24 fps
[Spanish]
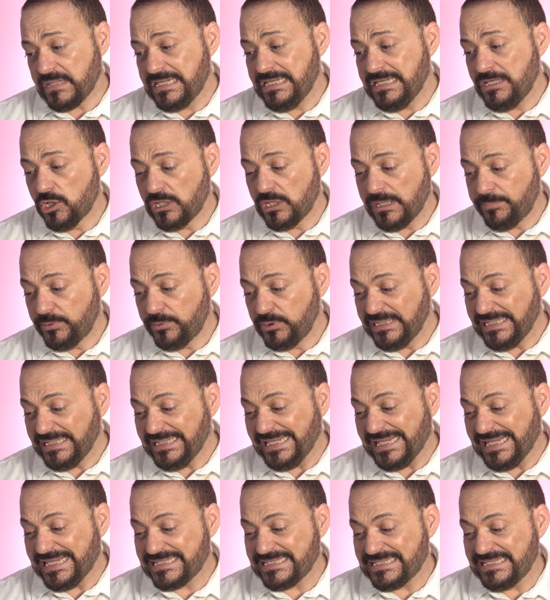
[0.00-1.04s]
Y lo que
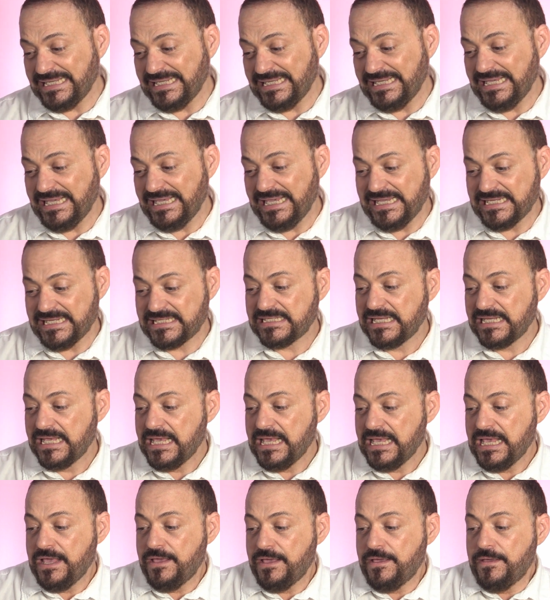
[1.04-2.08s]
pone es que es,
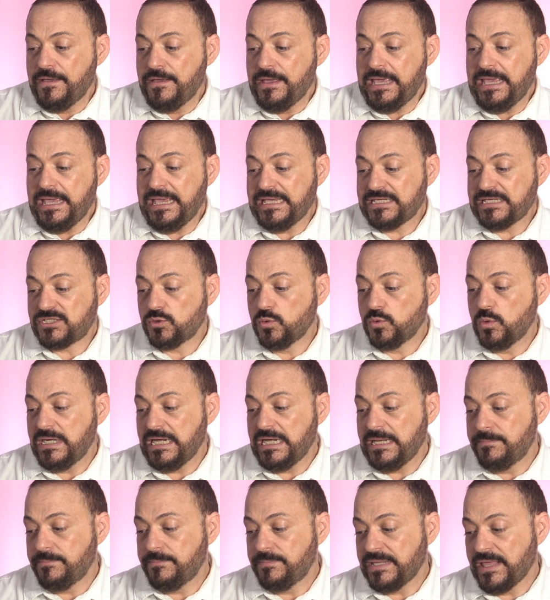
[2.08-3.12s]
es
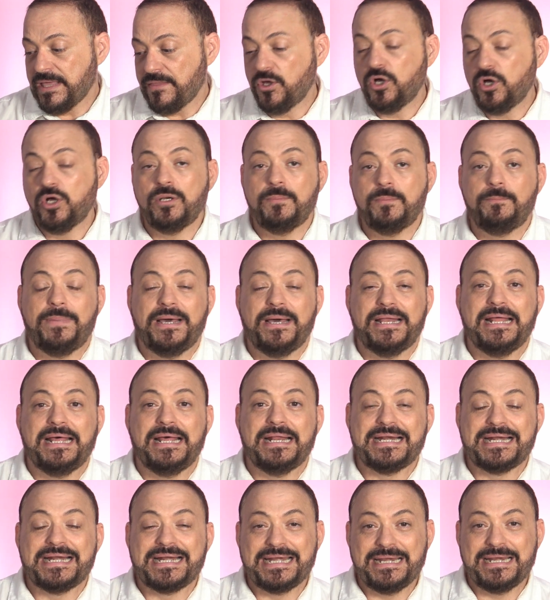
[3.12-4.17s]
un limpiador
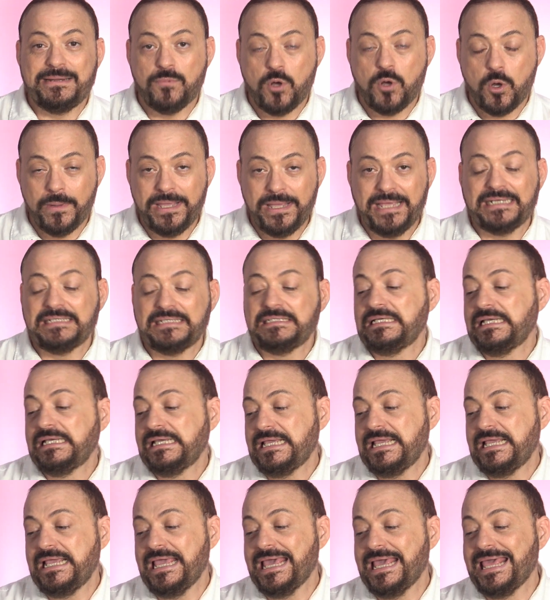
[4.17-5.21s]
para remover
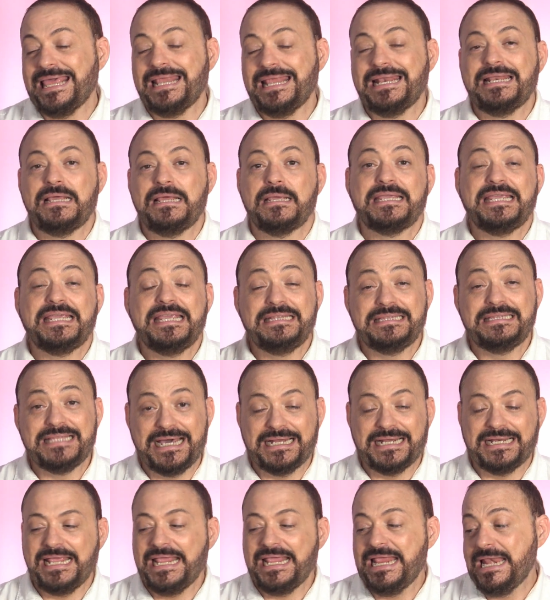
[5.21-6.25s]
el
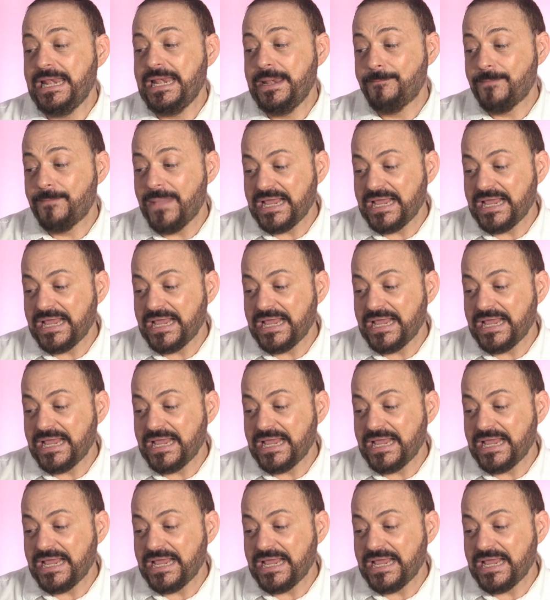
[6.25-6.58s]
quitar el